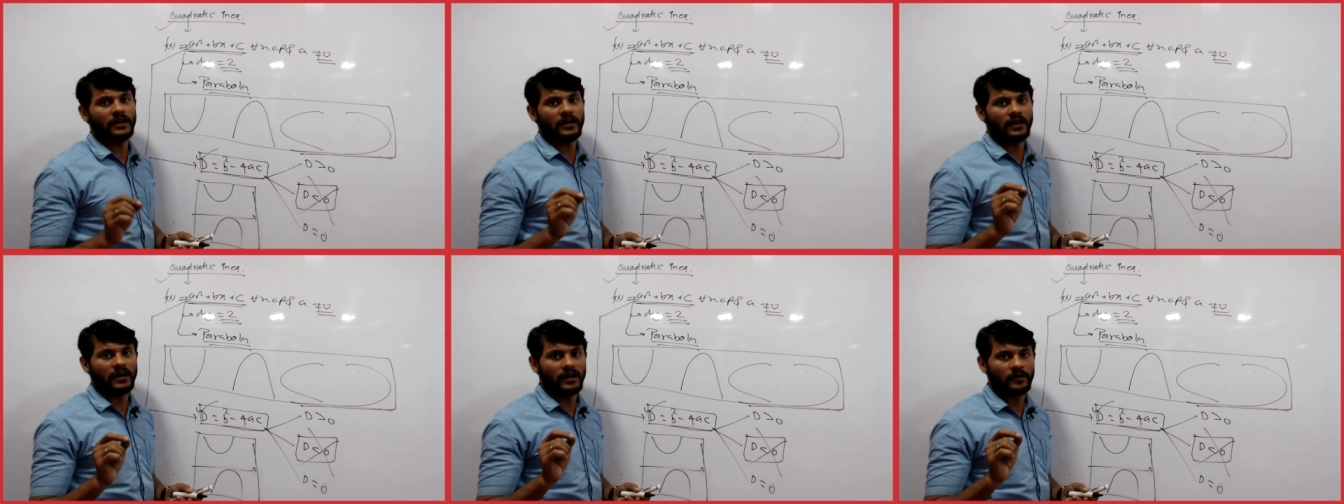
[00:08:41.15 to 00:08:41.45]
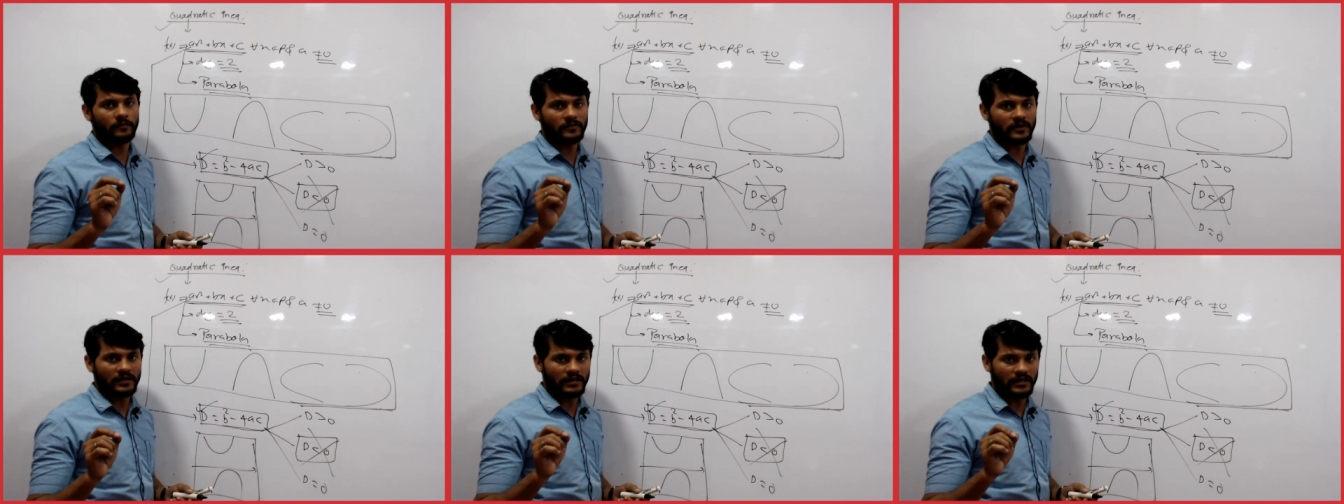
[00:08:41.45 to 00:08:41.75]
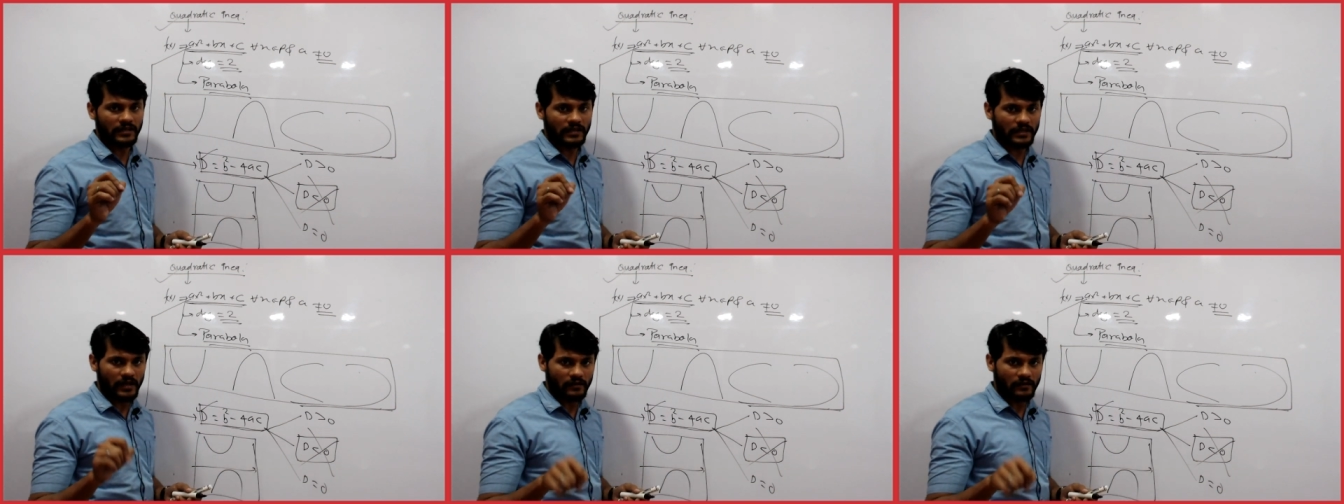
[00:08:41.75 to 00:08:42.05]
आपने डी
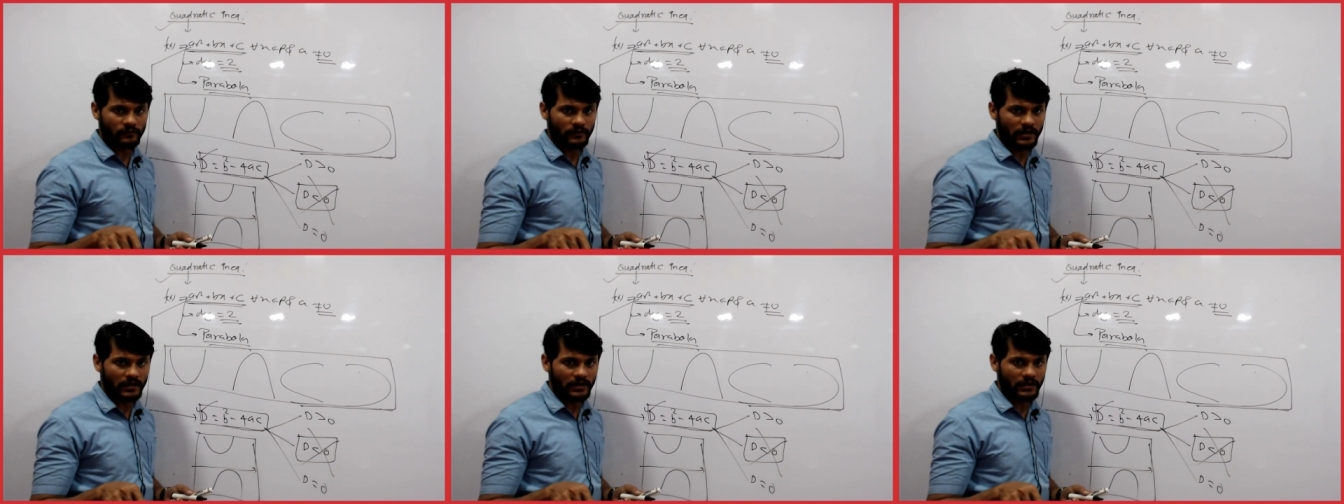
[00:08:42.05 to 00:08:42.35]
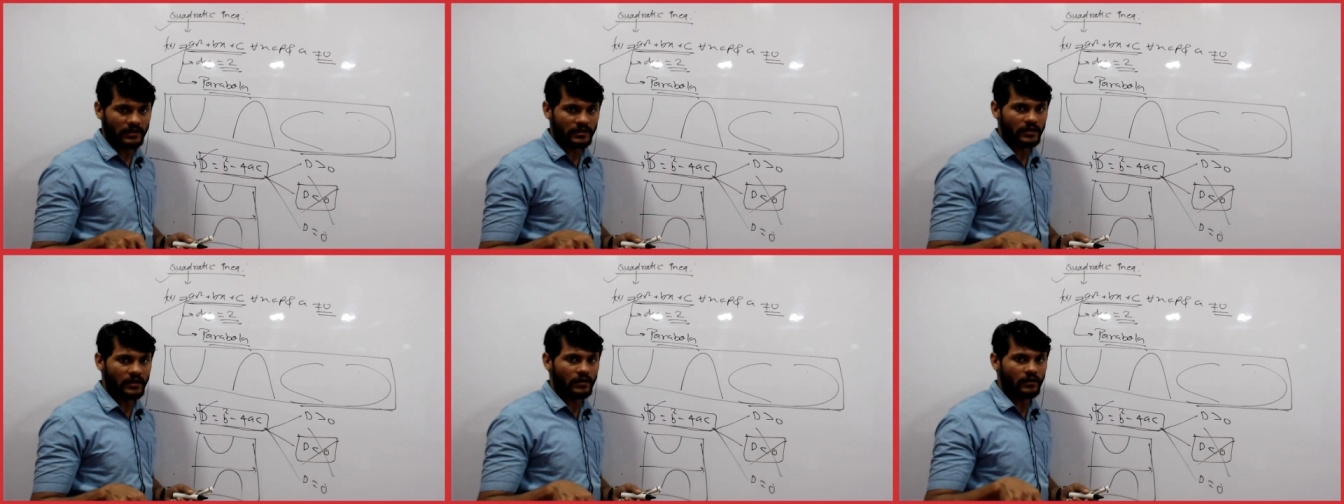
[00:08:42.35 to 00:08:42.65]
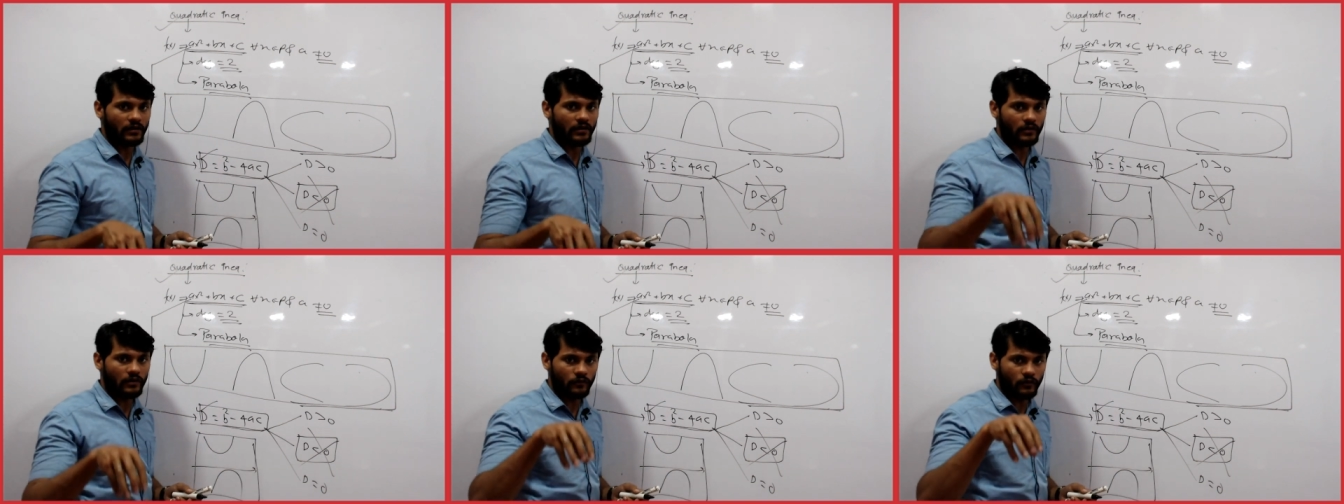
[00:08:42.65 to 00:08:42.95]
कैलकुलेट किया
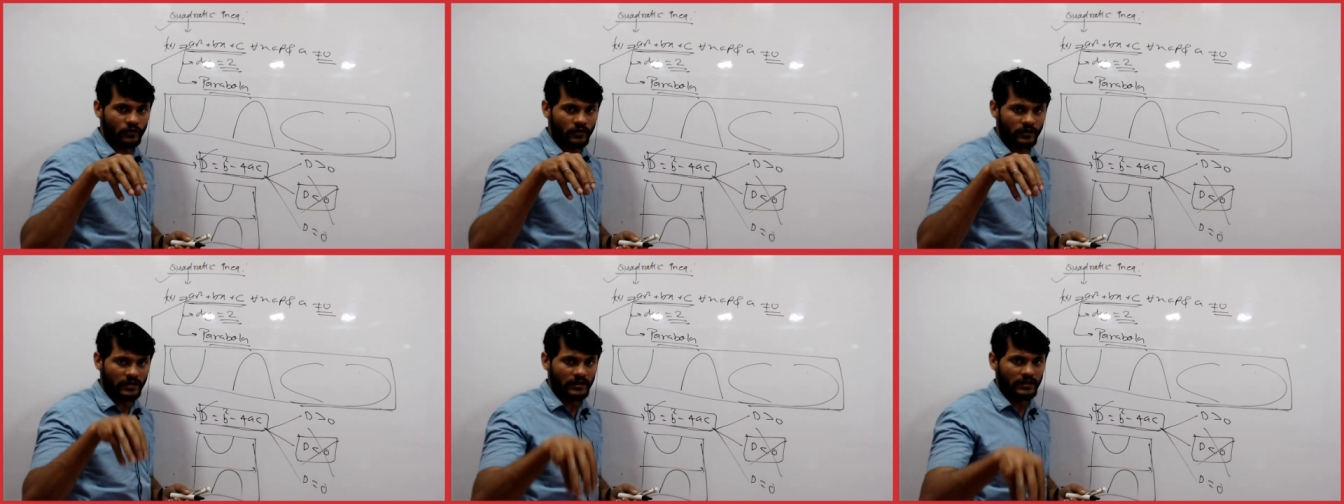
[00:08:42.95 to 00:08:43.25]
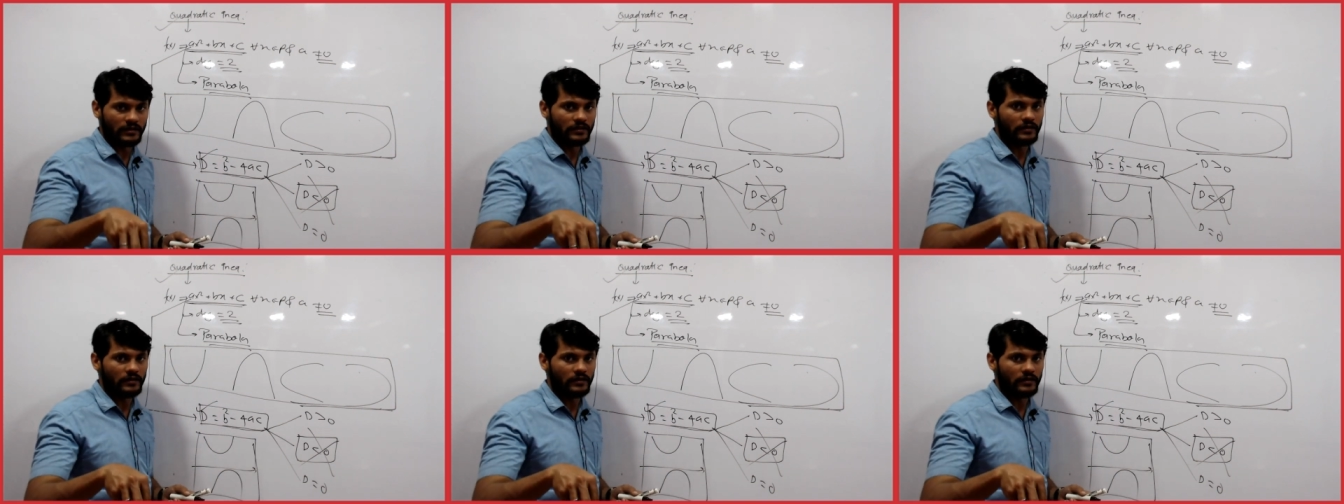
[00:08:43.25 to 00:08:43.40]
और वो डी